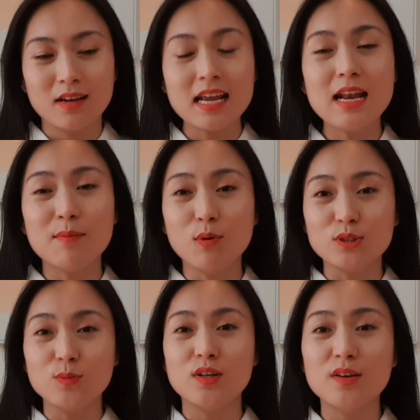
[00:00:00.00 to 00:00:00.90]
Đây là một
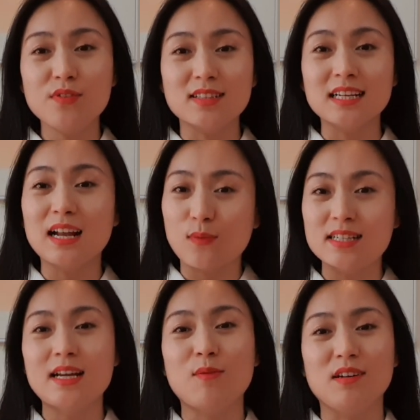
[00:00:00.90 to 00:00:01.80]
trong những cái việc rất là
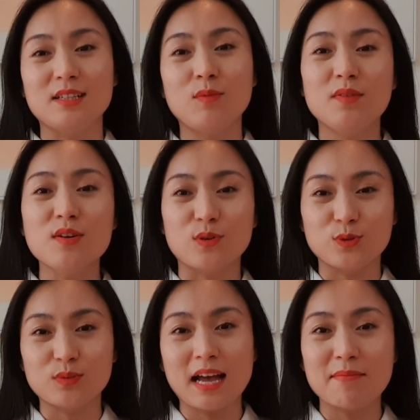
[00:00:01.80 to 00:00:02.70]
quan trọng ở trong lĩnh vực của
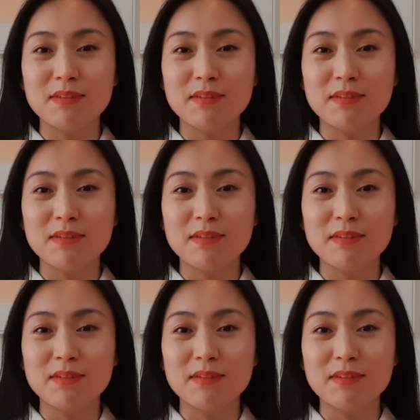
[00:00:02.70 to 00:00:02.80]
chúng ta.